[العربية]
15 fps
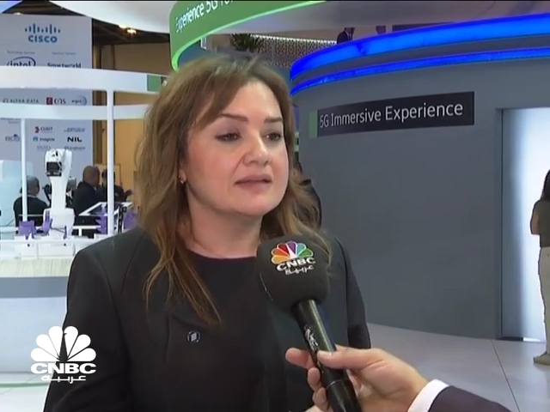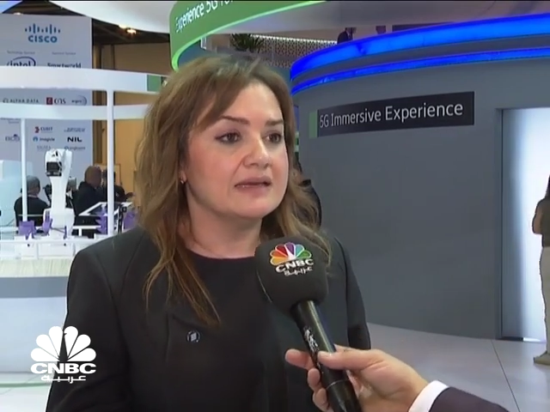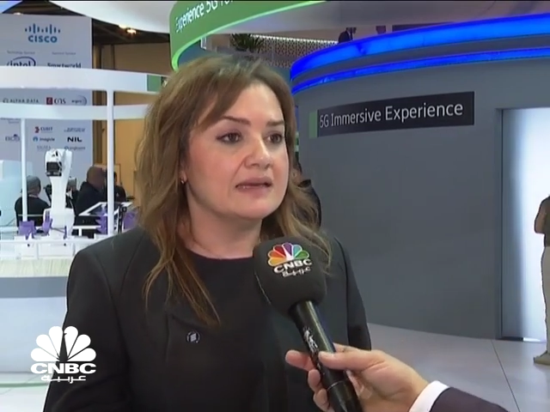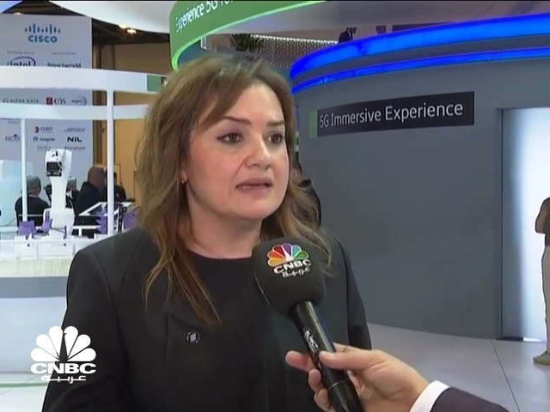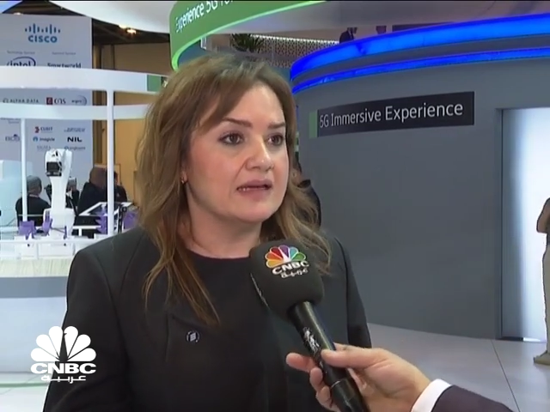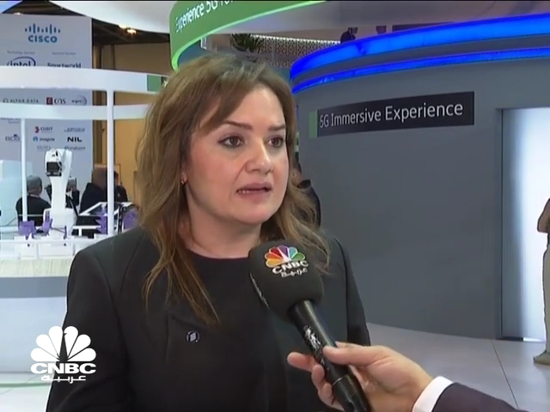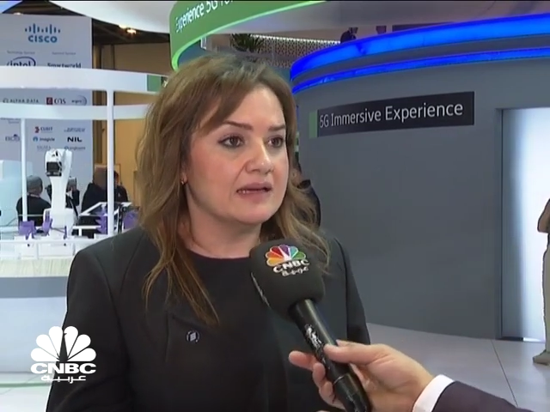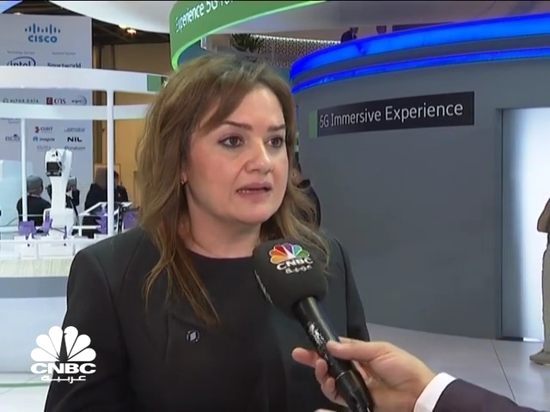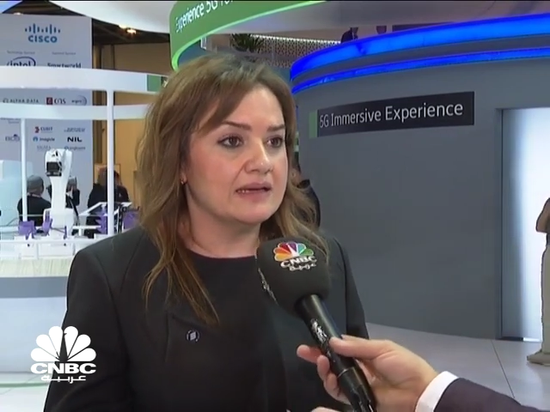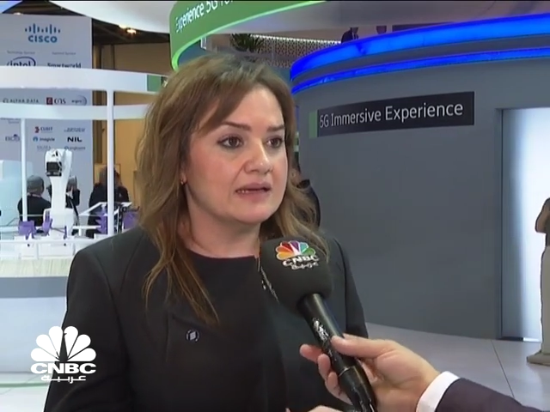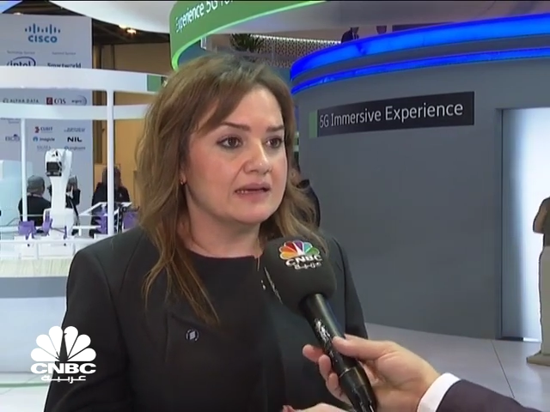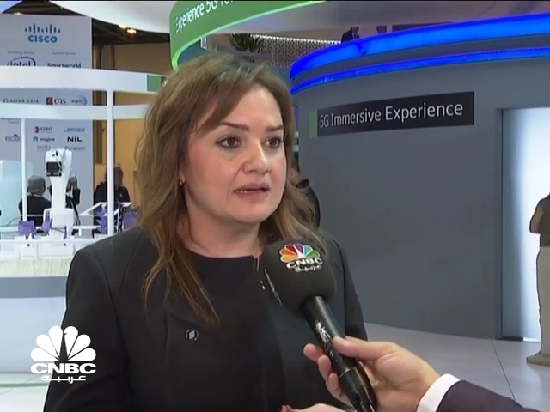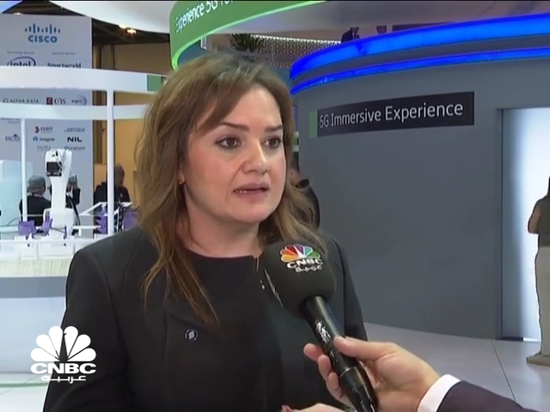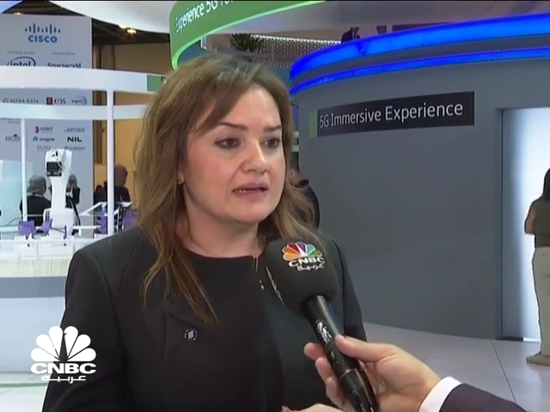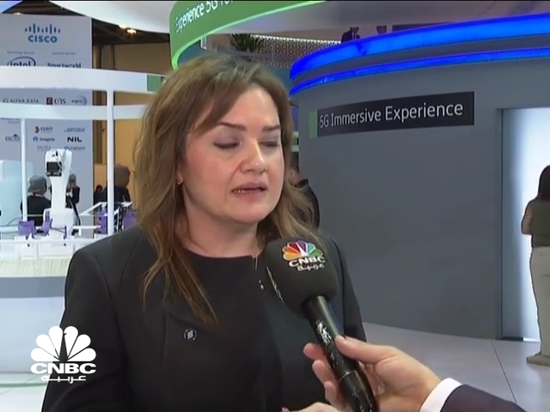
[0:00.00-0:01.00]

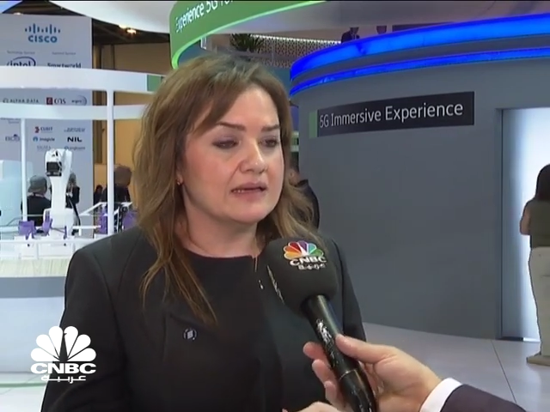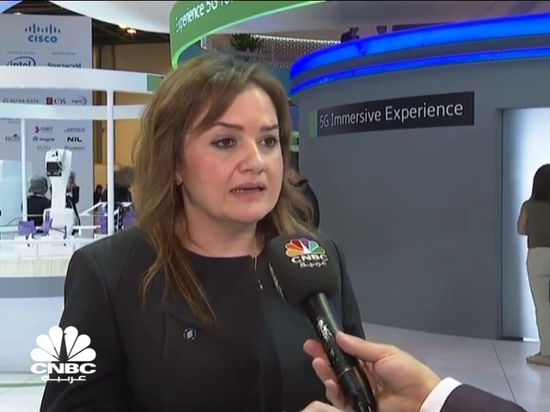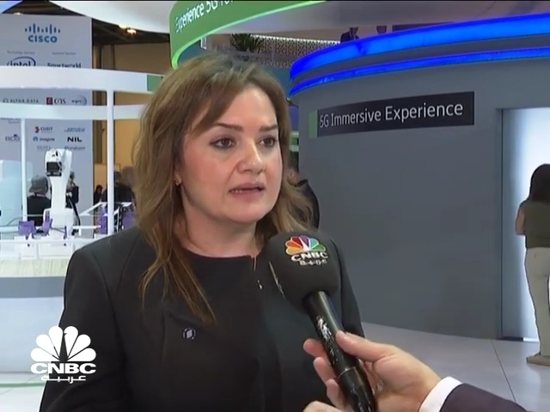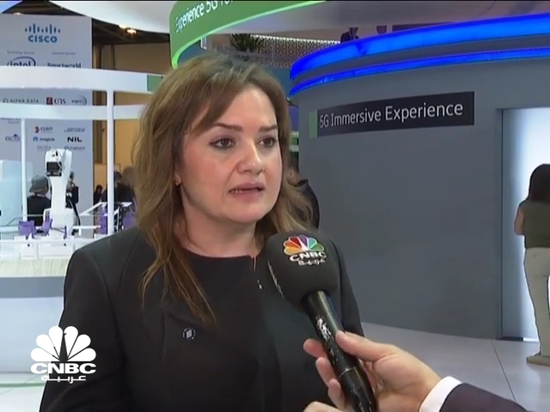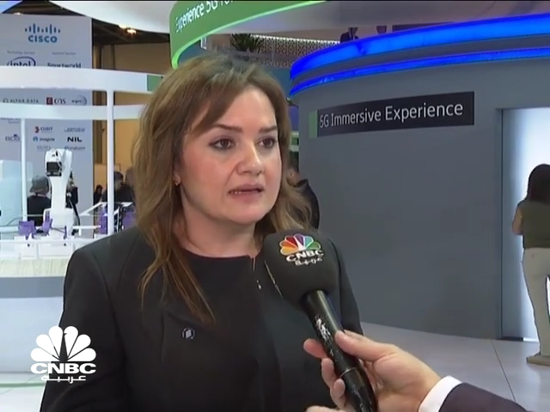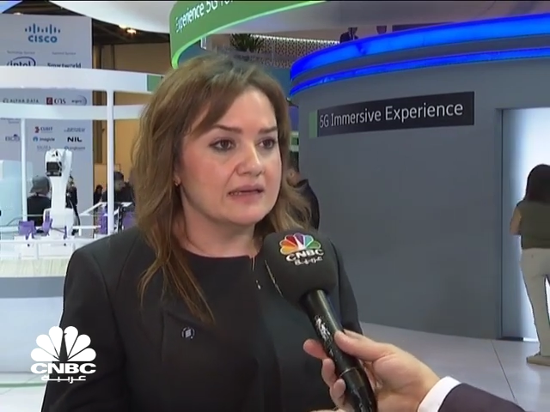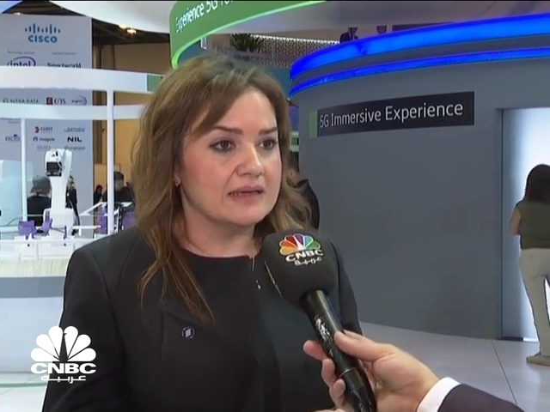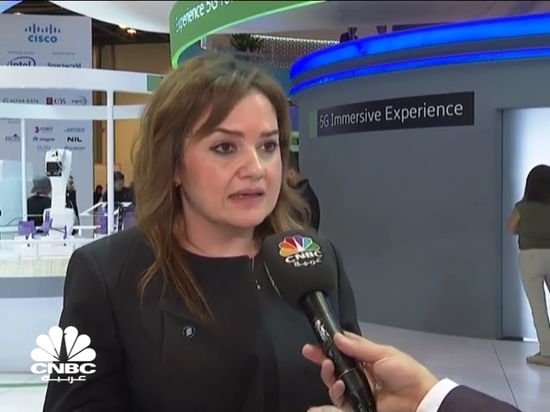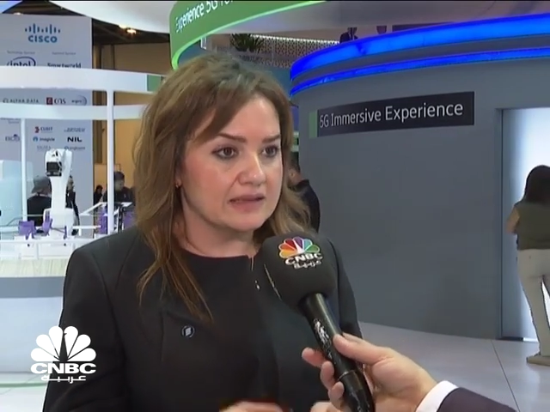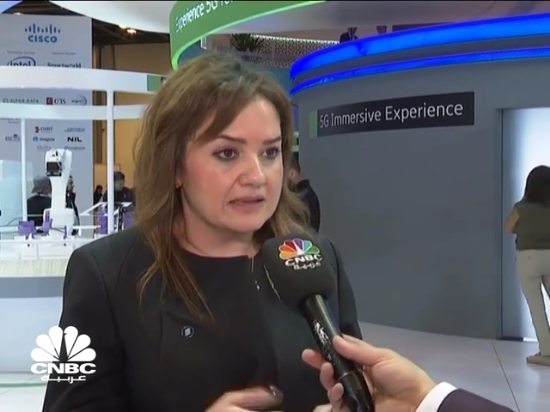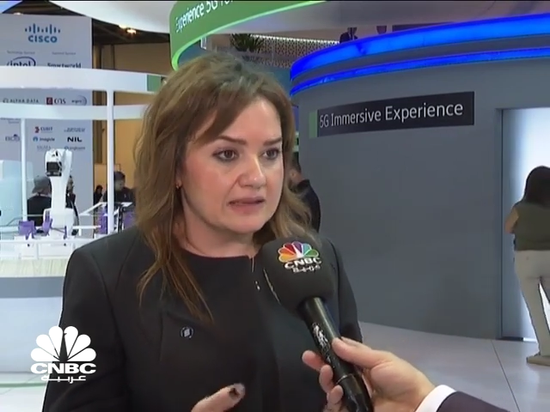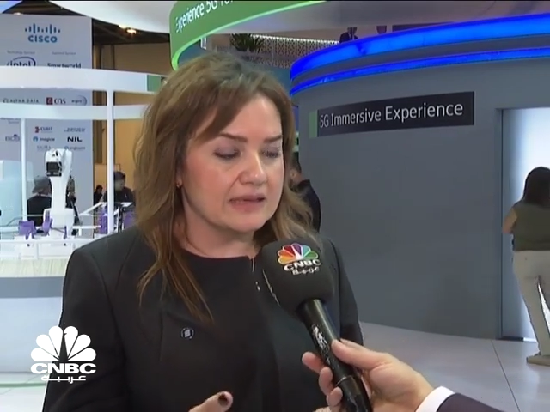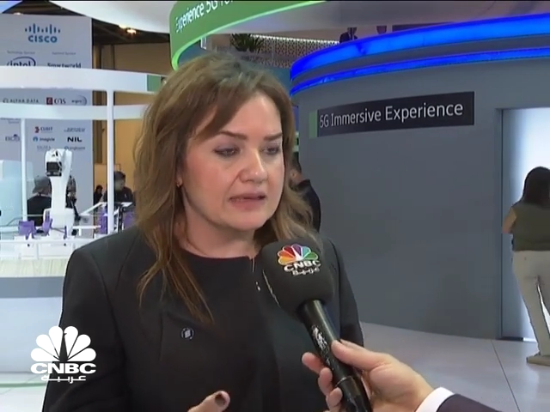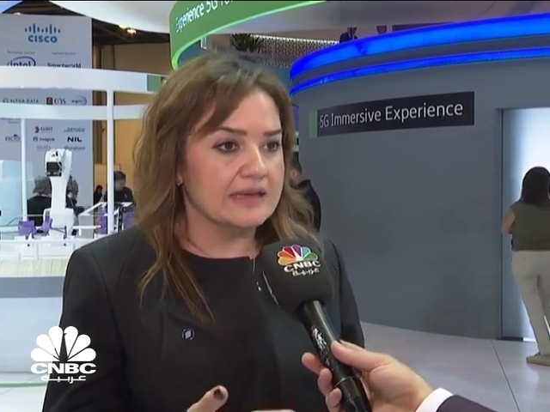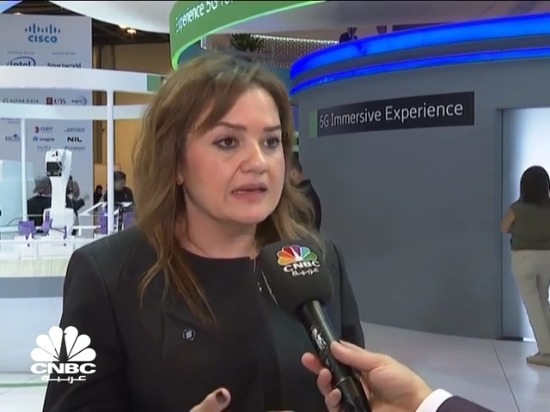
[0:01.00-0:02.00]

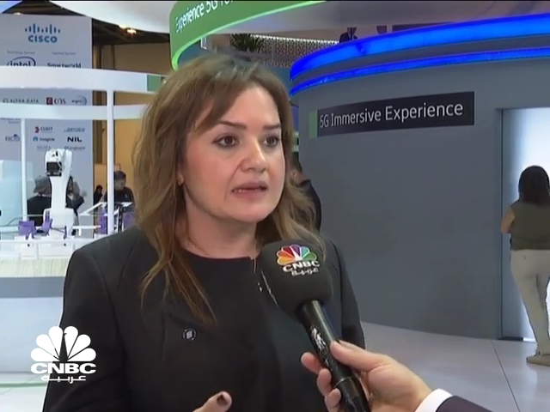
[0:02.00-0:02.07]
اللي